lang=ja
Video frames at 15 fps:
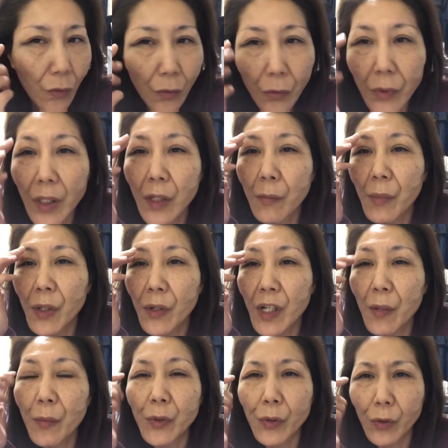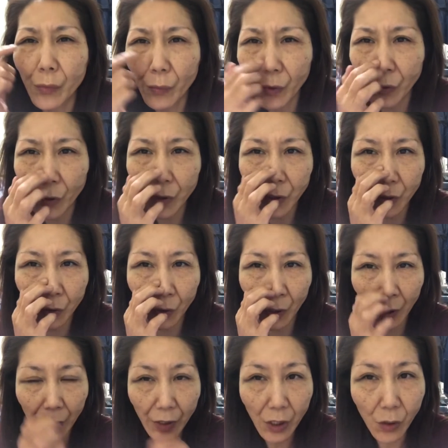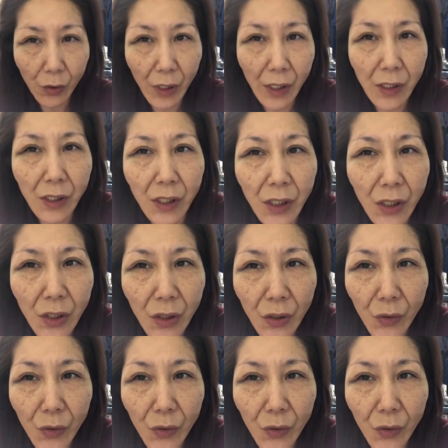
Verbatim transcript: で目の辺もちょっともう少しちょっと腫れてる感じ